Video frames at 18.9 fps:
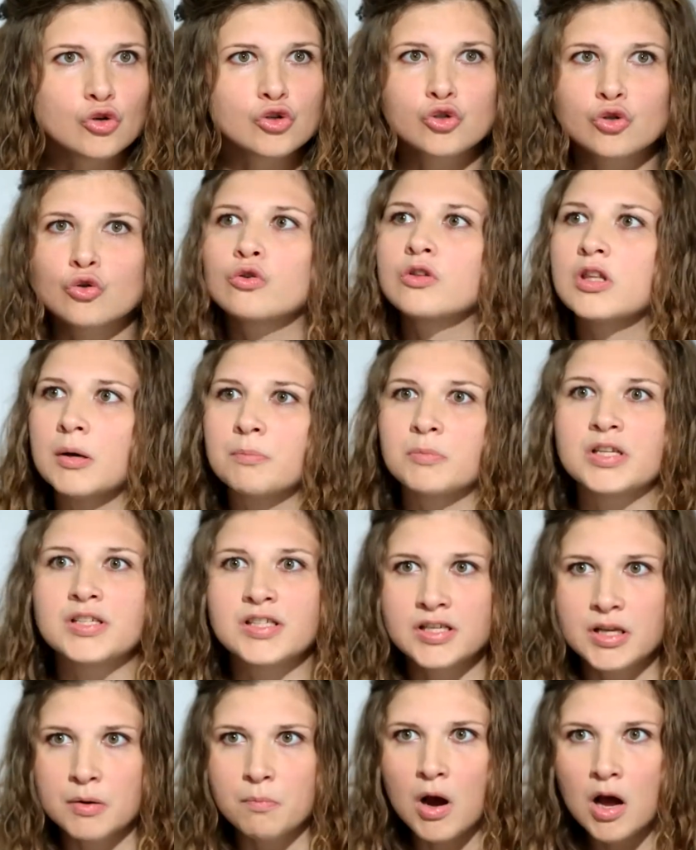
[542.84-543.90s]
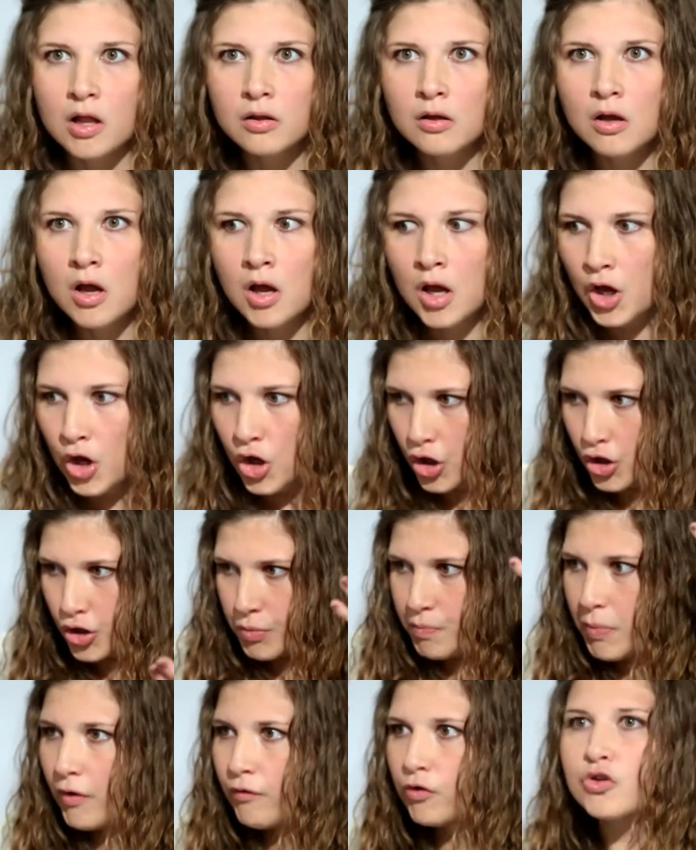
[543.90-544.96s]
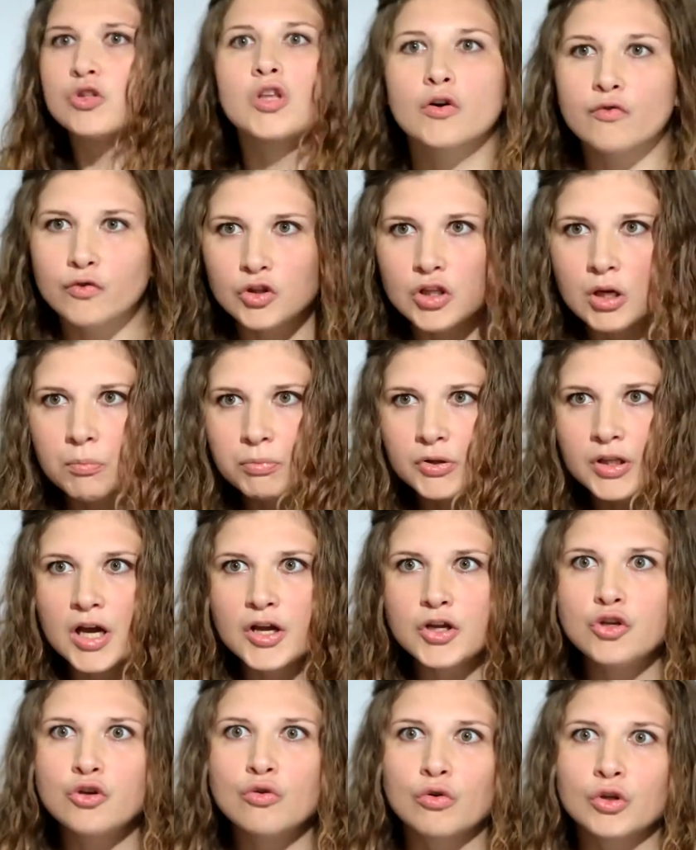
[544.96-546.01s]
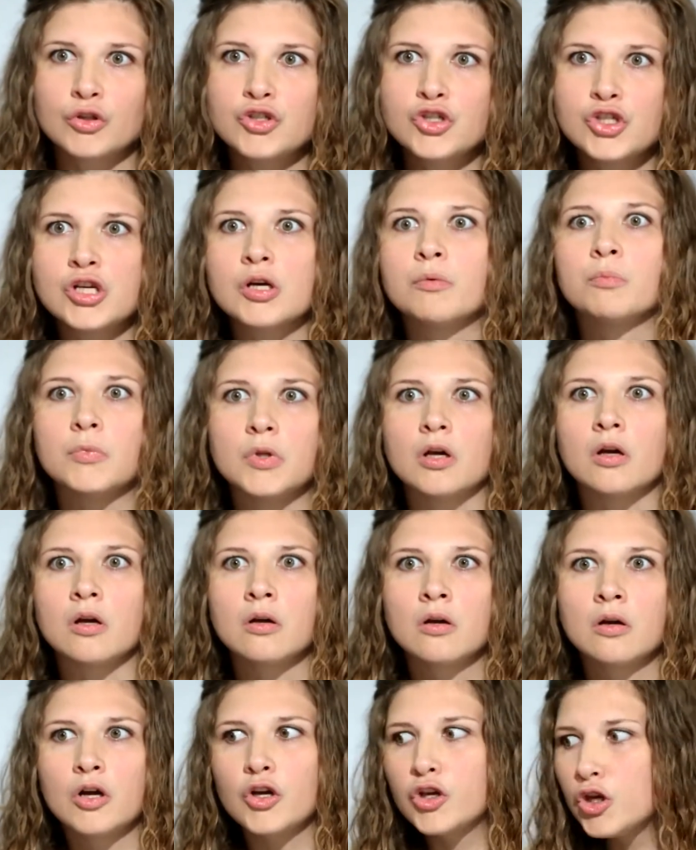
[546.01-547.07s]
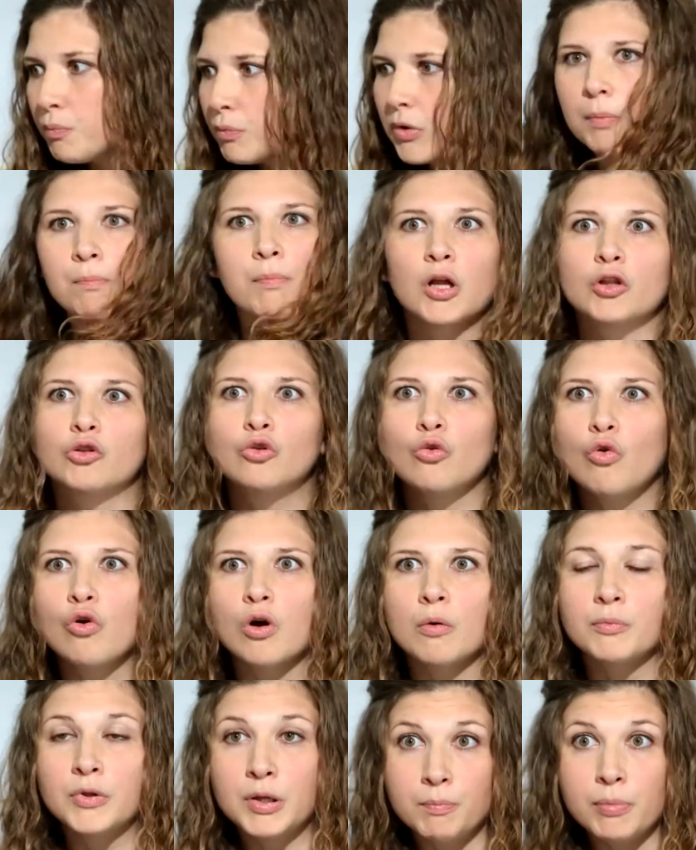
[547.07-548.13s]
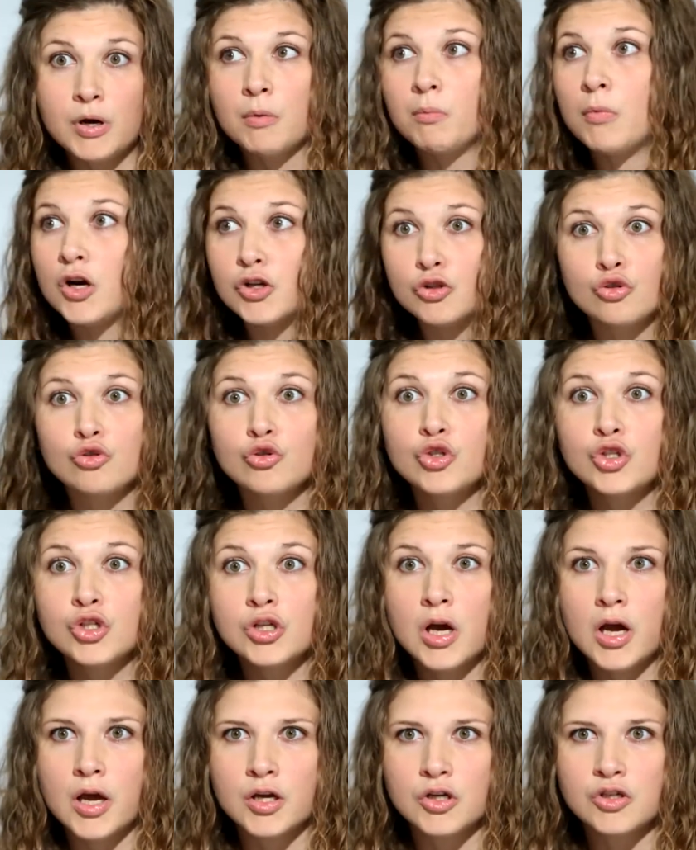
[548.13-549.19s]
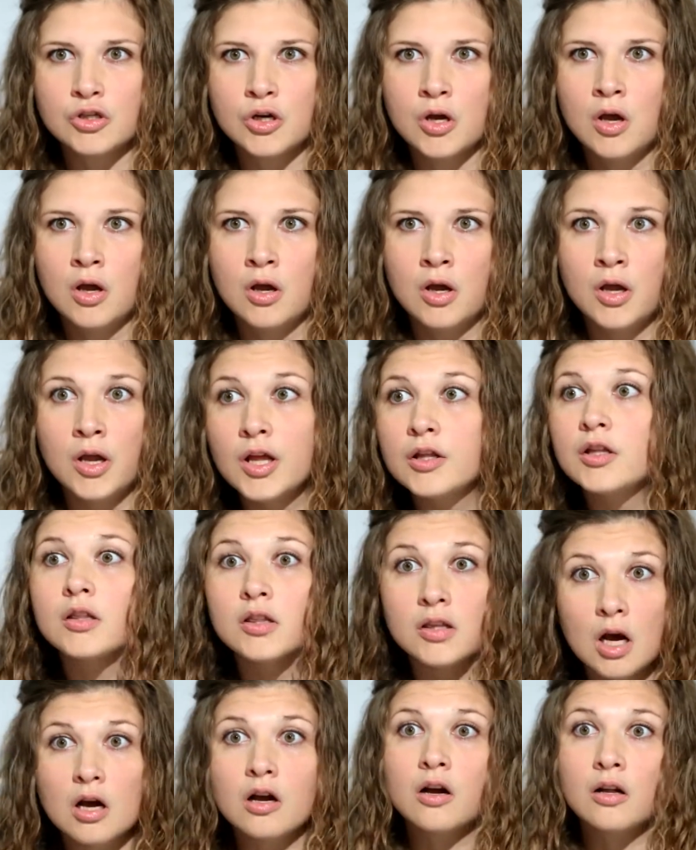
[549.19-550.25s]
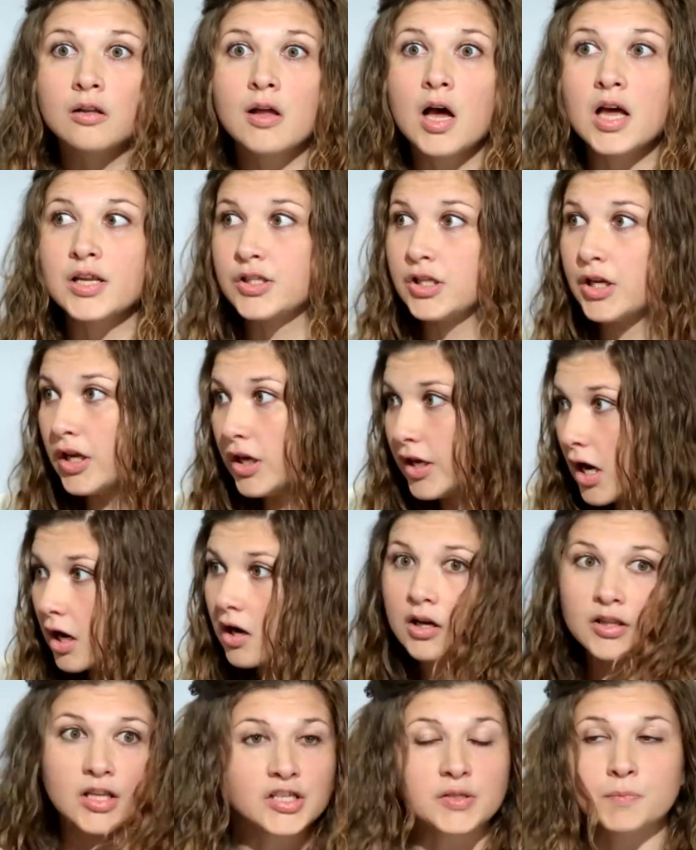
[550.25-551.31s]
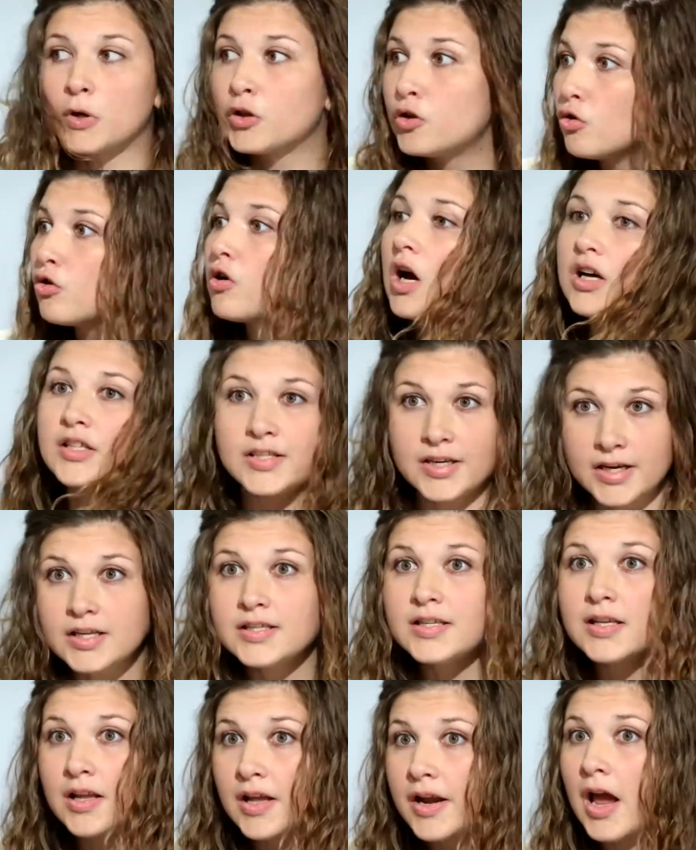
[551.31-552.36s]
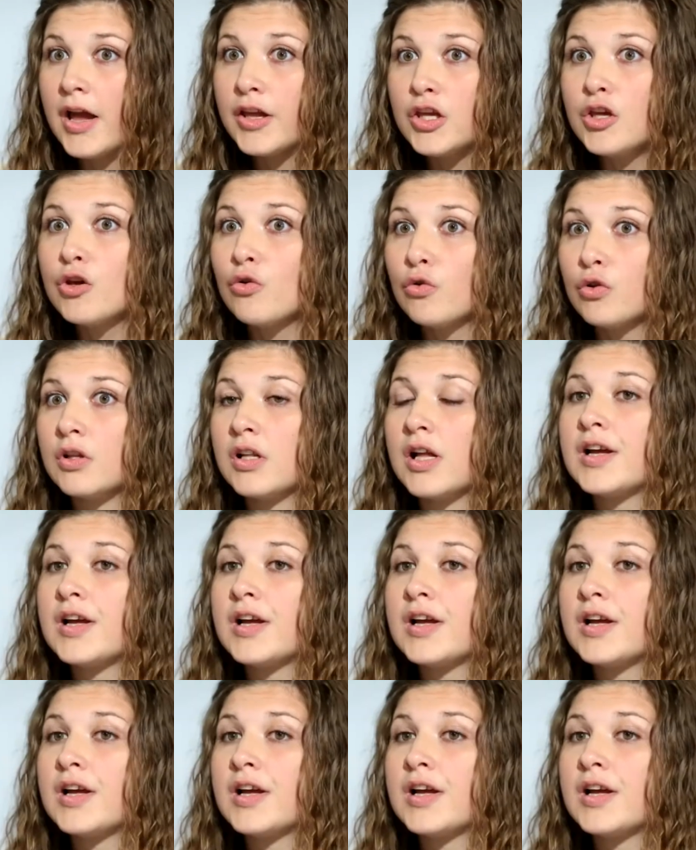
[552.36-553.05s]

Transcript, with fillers: то, что он там наснимал, и тебя вот так вот обдает чем-то каким-то потоком, ты прямо ощущаешь. Это так классно. И я, когда смотрю, как зрители реагируют